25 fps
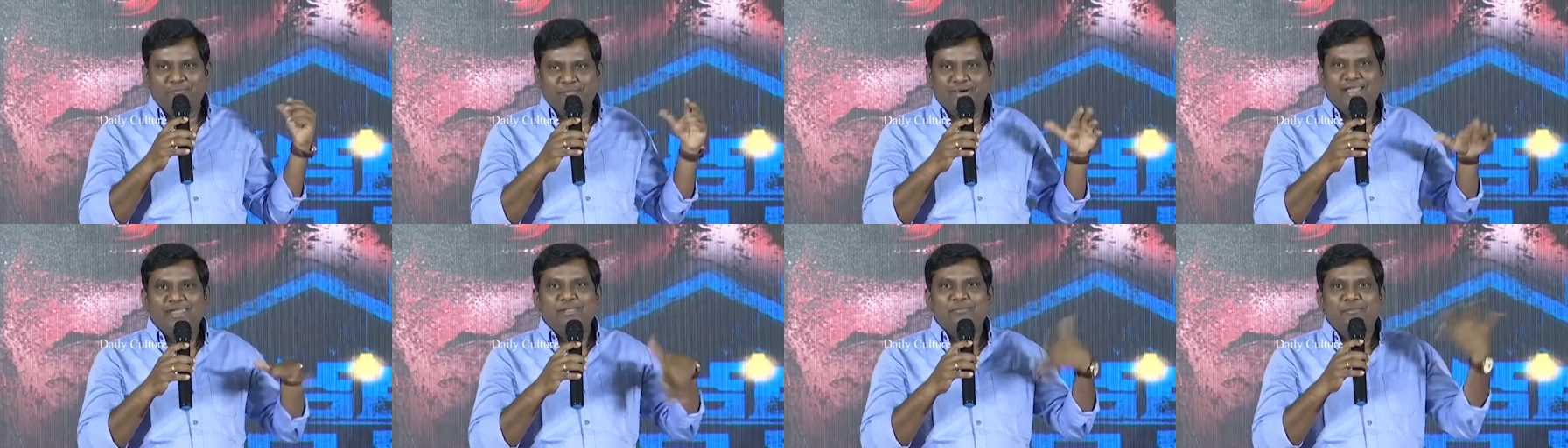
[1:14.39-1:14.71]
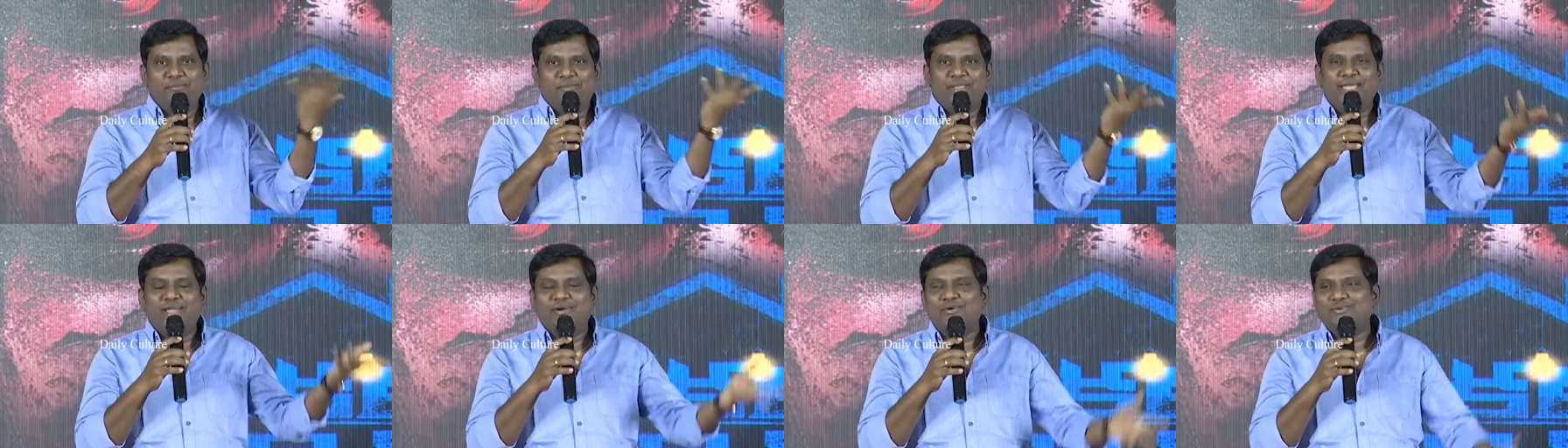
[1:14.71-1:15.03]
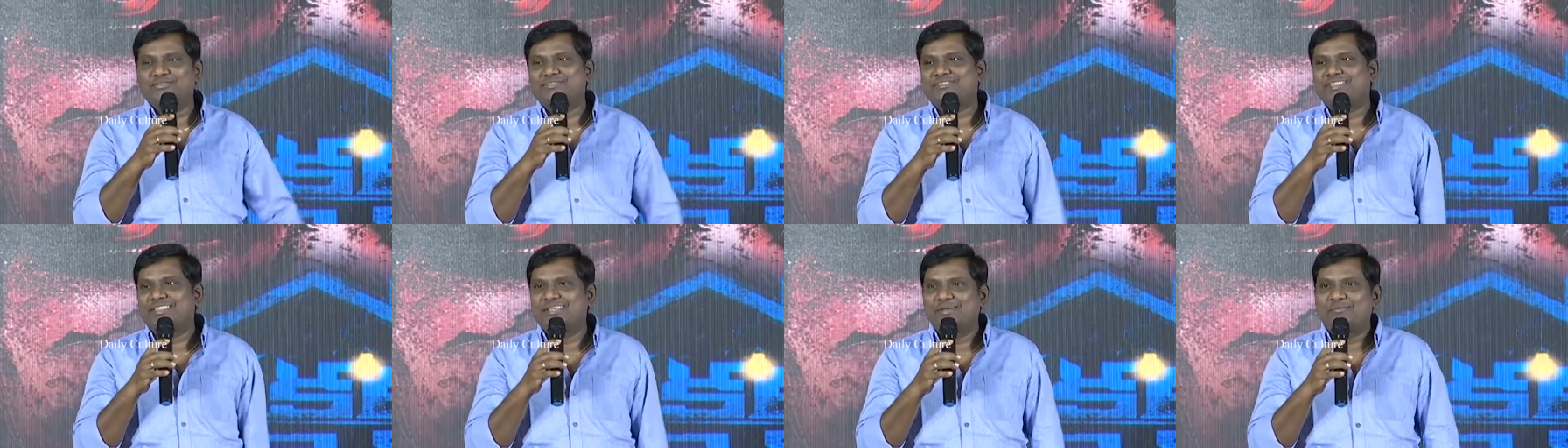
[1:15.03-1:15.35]
మళ్ళీ బ్రేక్
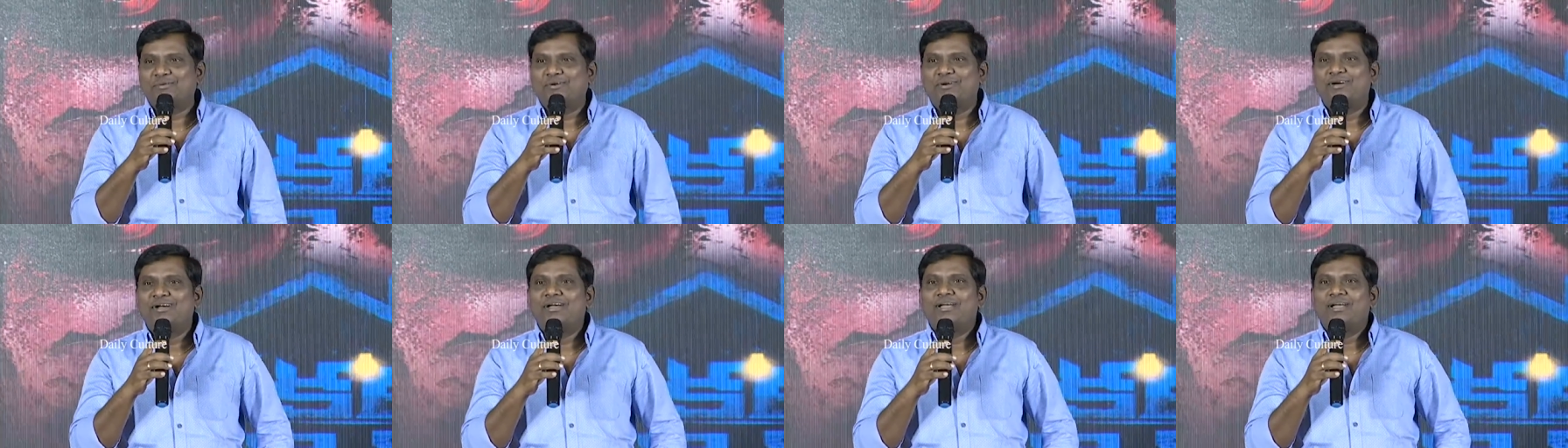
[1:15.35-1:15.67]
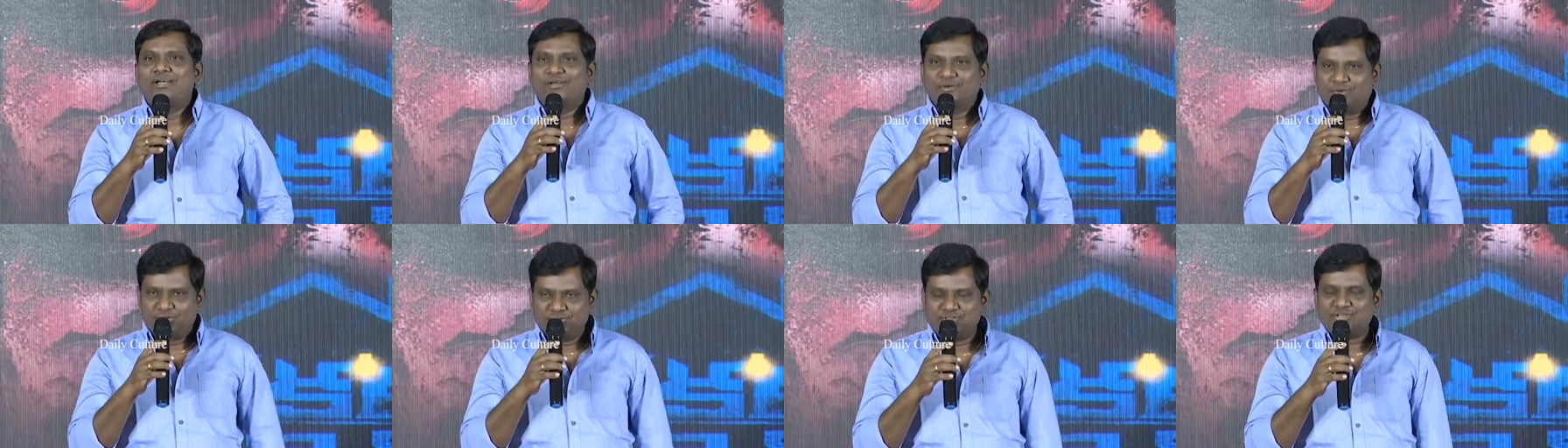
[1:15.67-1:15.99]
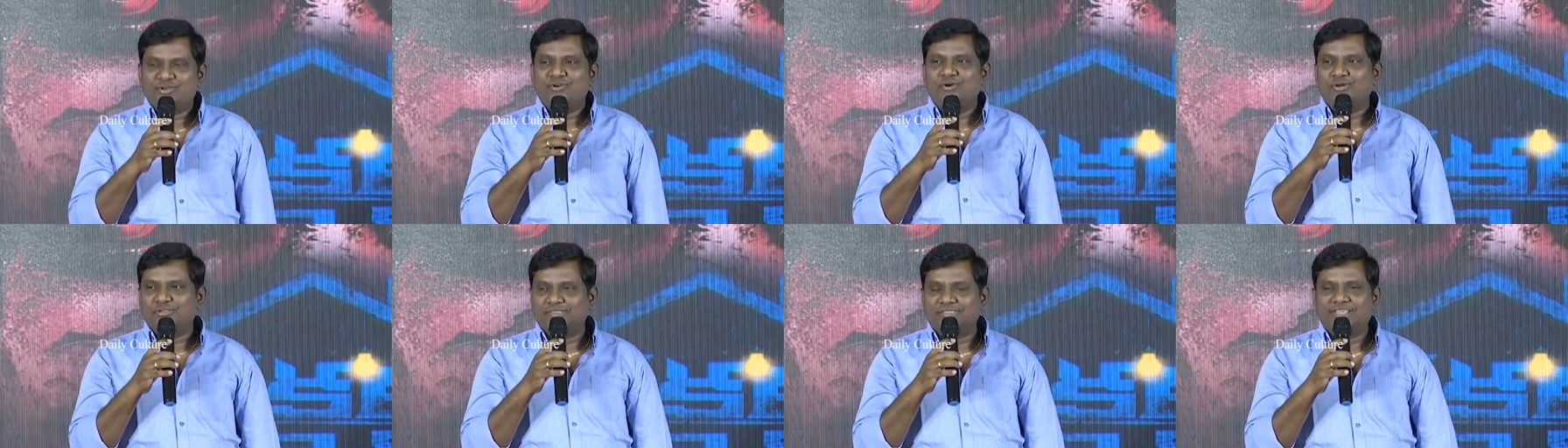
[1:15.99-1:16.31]
వస్తుందేమో
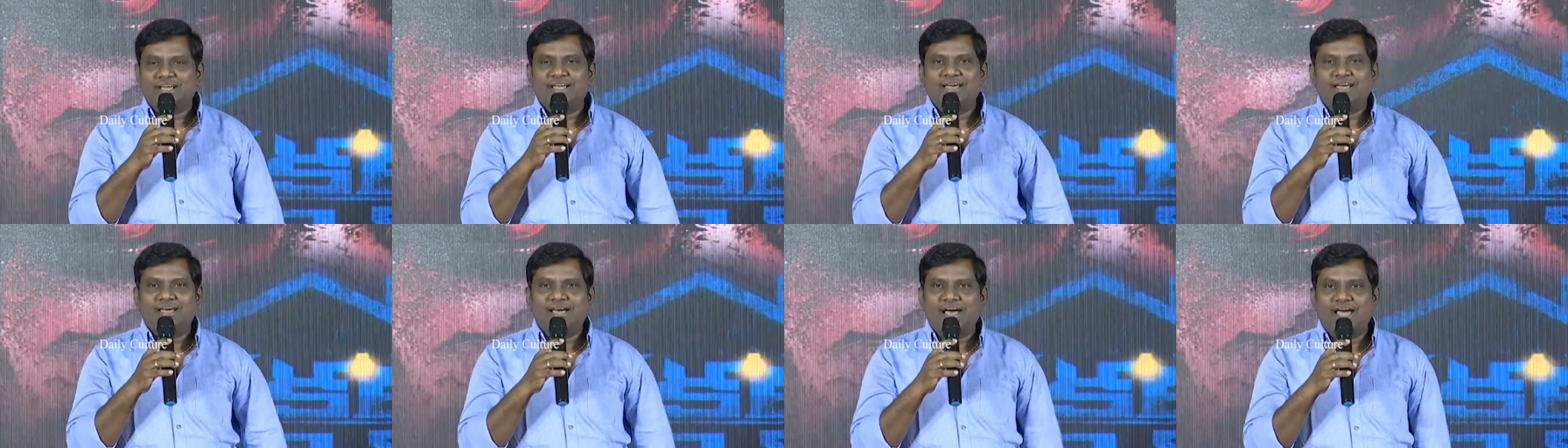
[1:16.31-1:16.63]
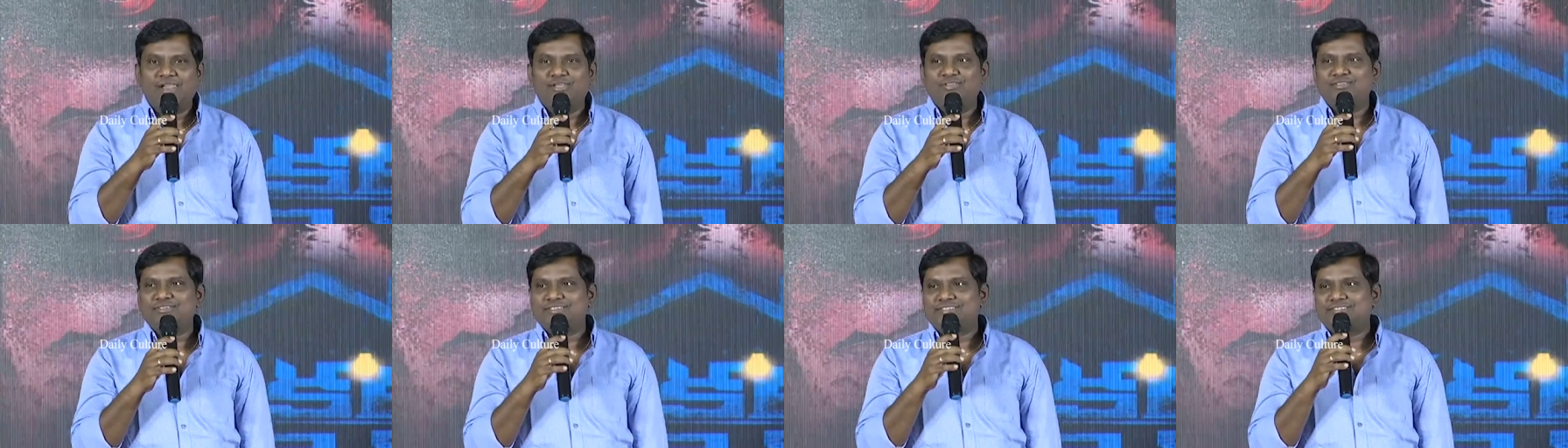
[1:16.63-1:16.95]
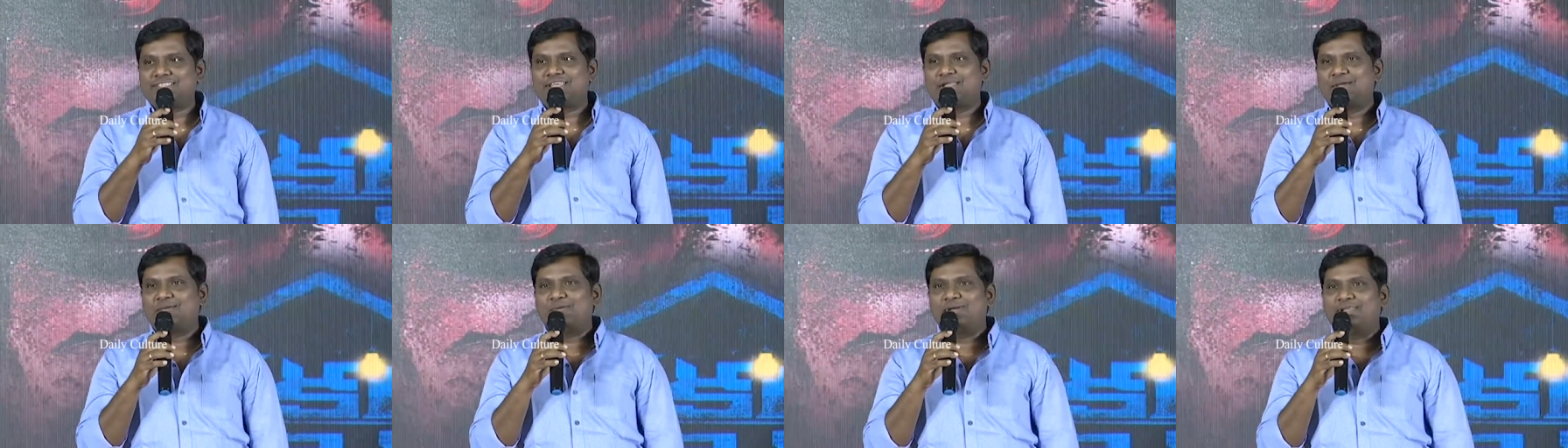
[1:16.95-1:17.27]
కొంచెం కొత్తగా
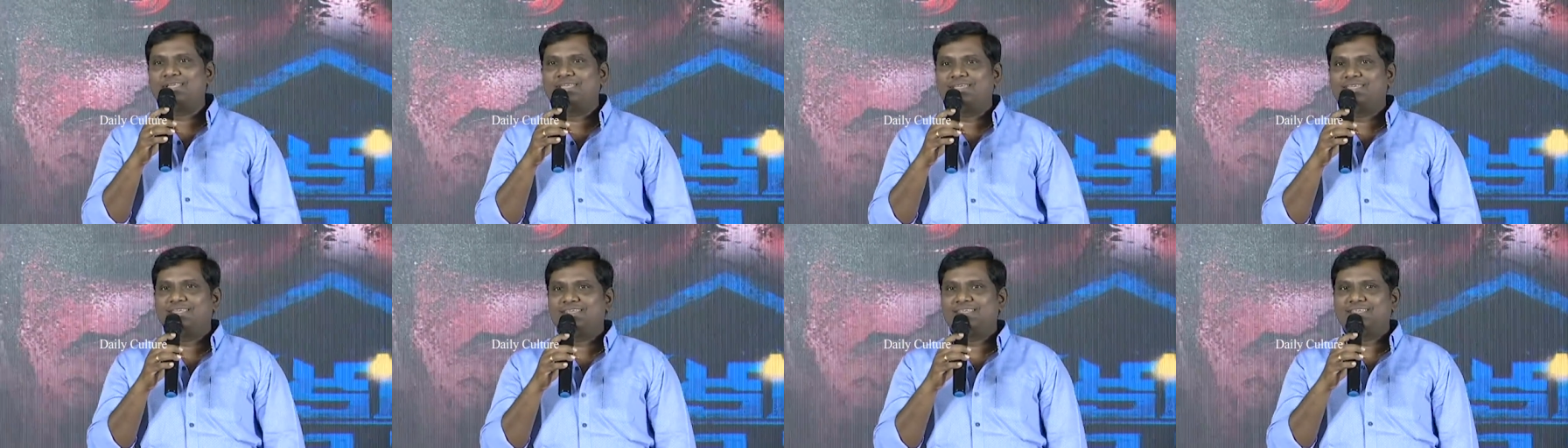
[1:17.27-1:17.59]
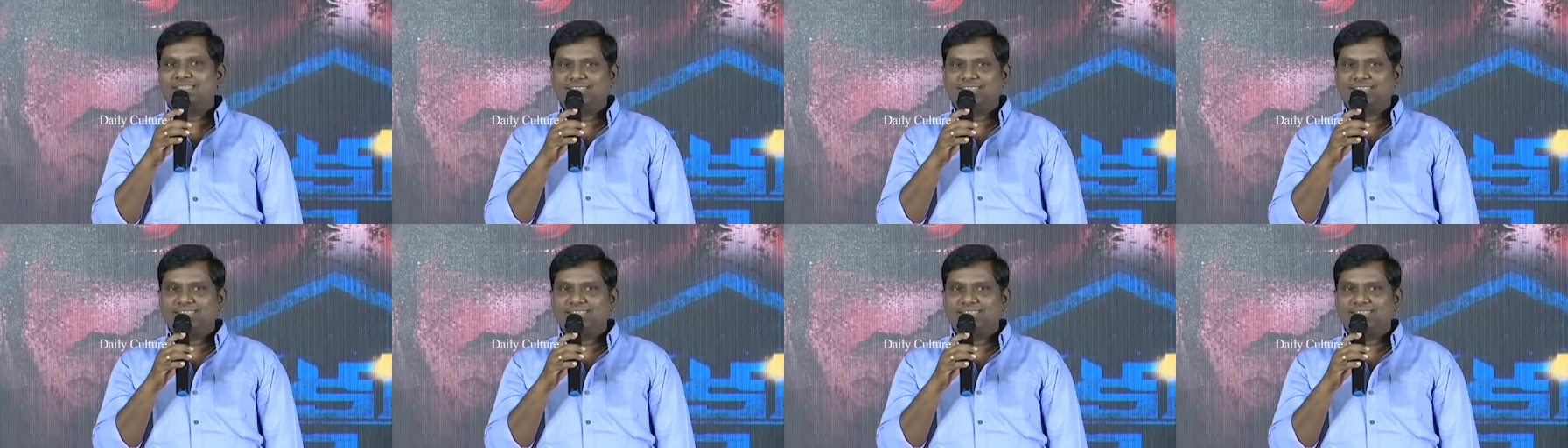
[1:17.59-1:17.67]
ఆలోచిస్తారేమో అని